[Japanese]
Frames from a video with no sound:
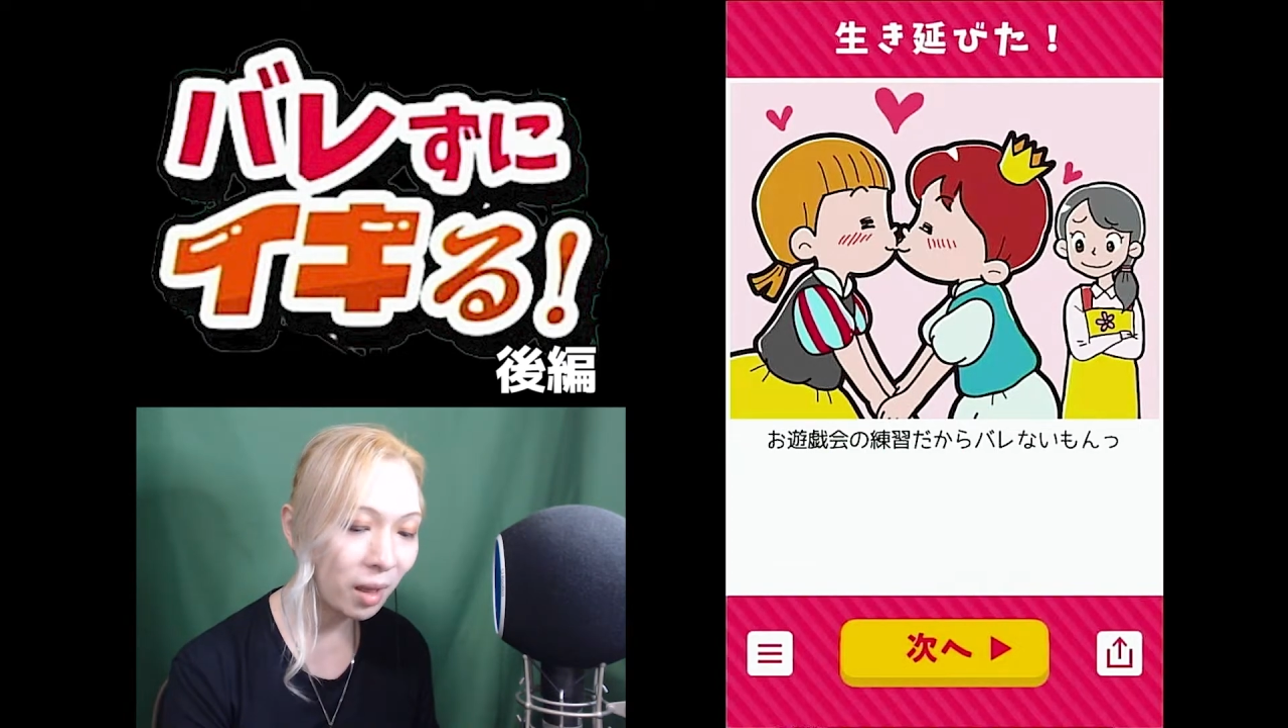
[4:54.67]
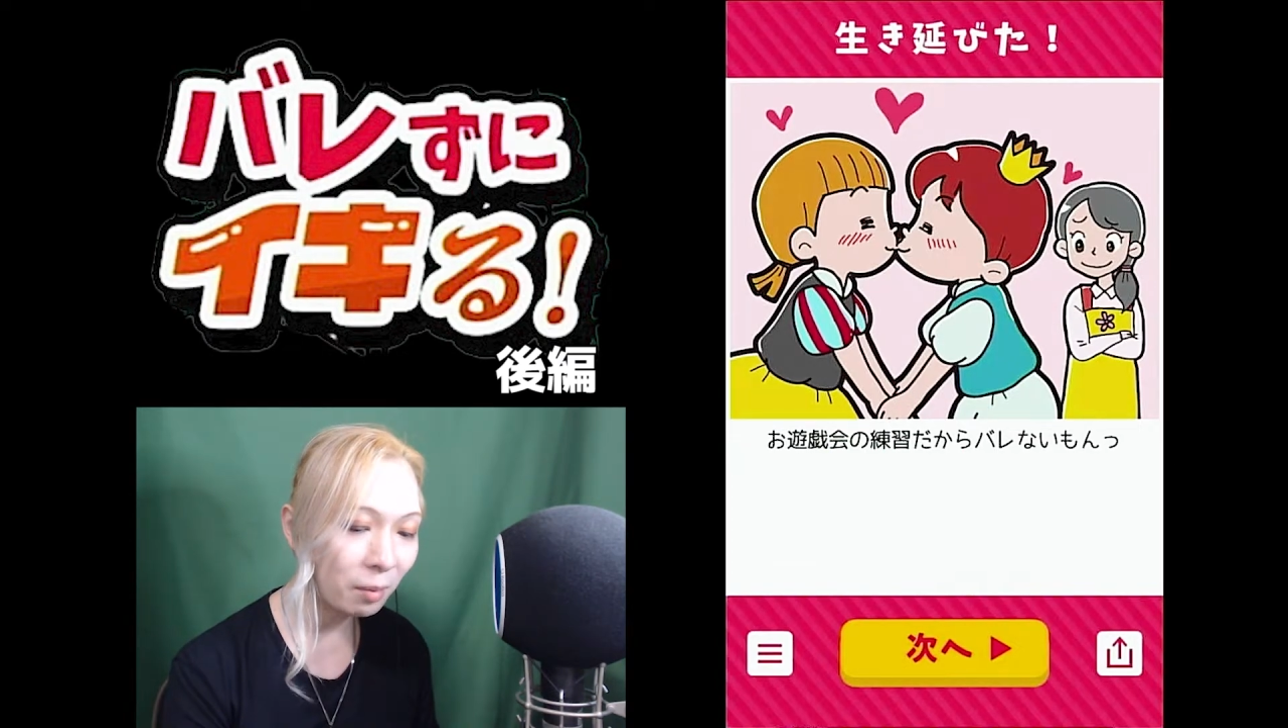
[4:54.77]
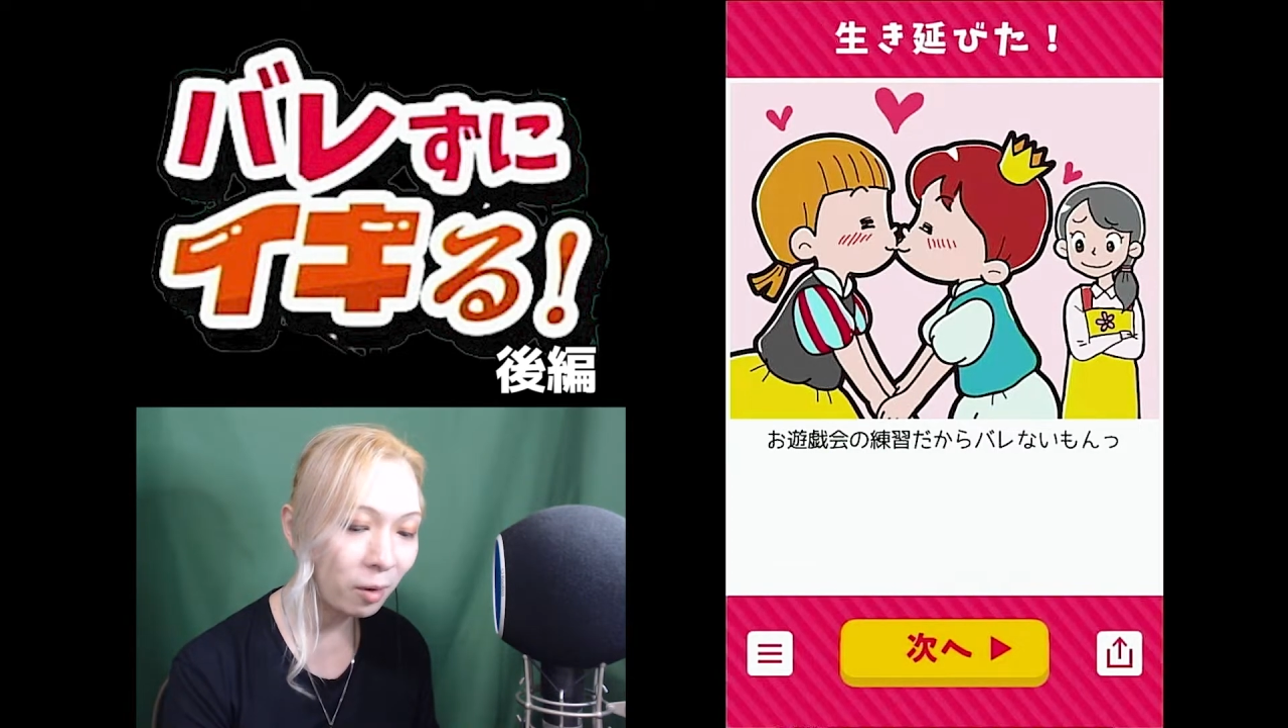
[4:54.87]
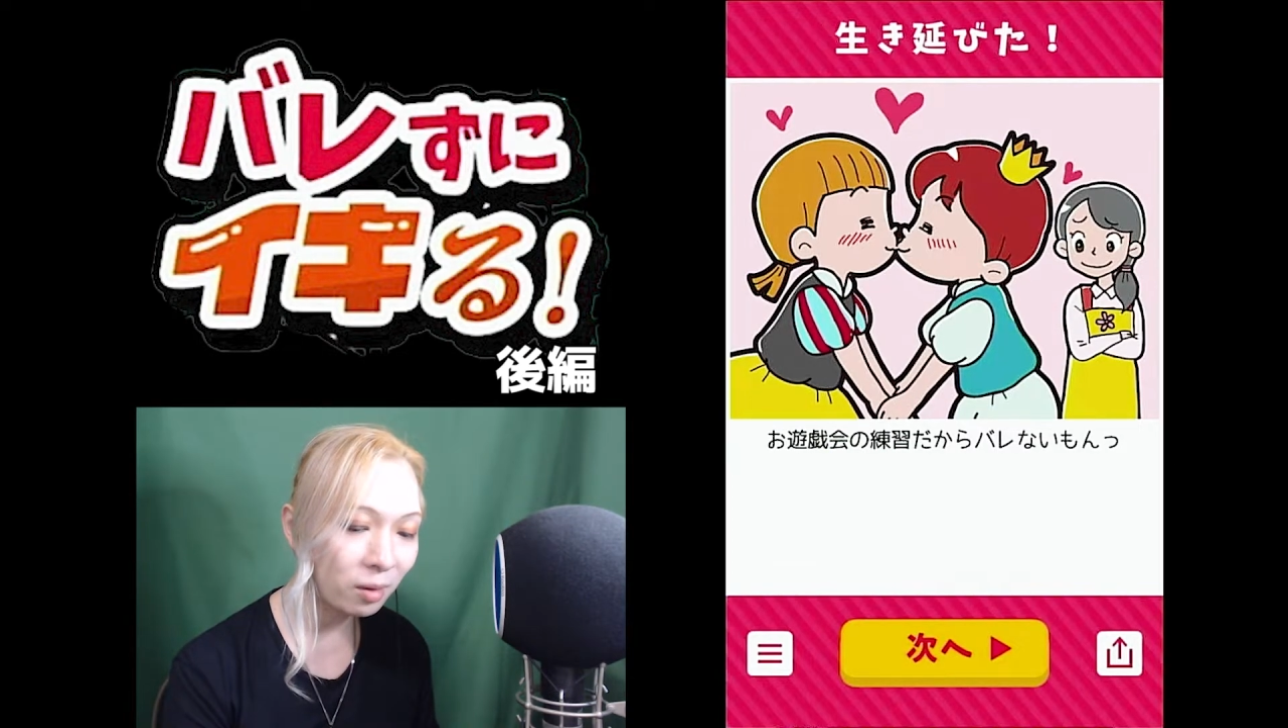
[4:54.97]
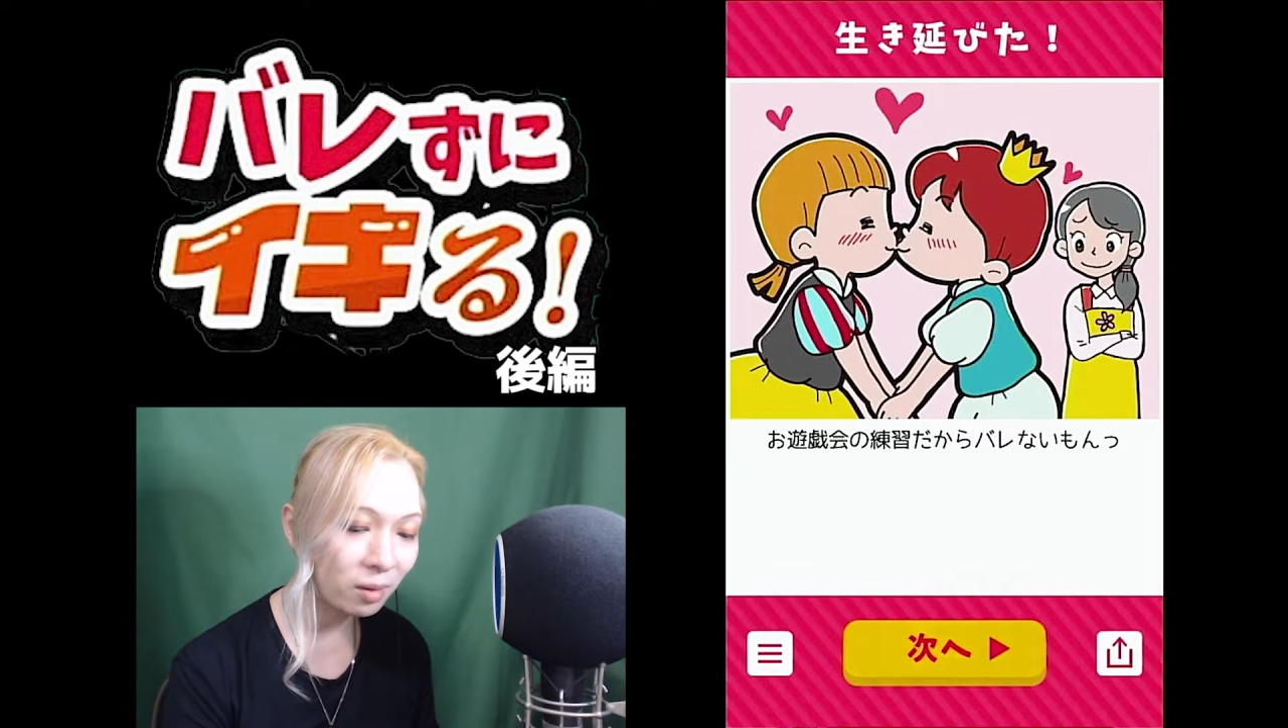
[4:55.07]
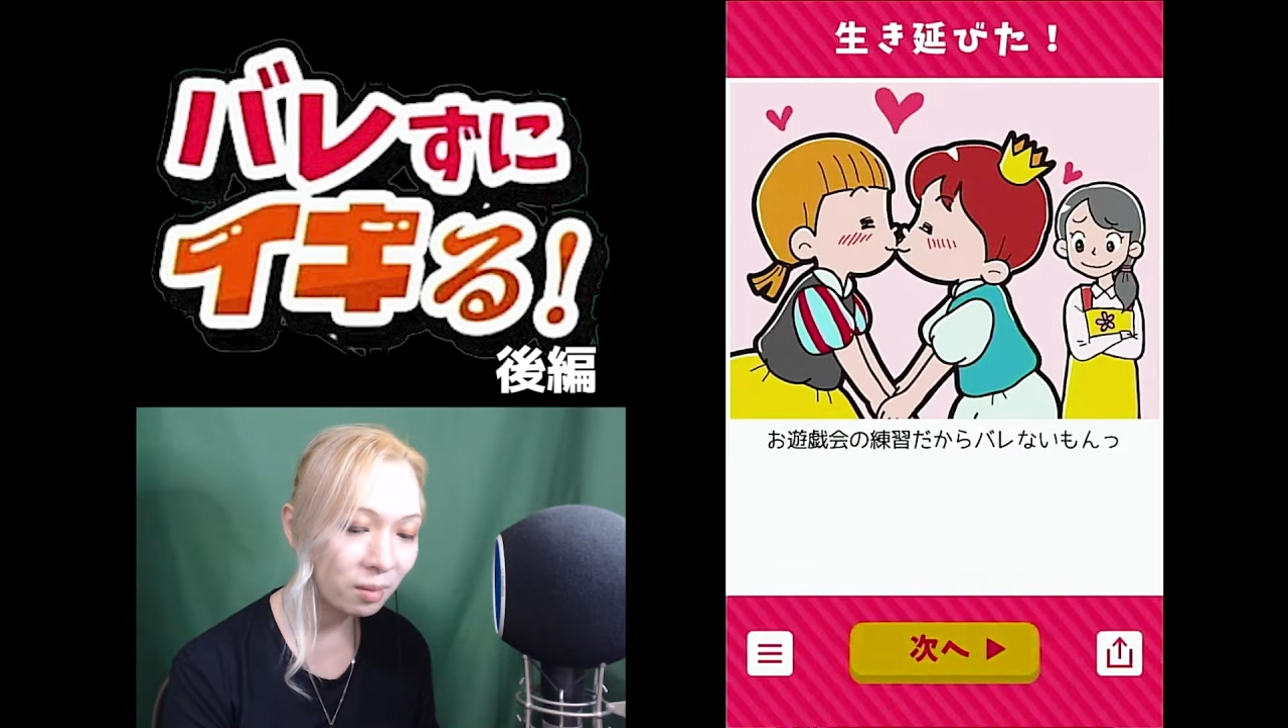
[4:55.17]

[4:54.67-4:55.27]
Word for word: ないもん。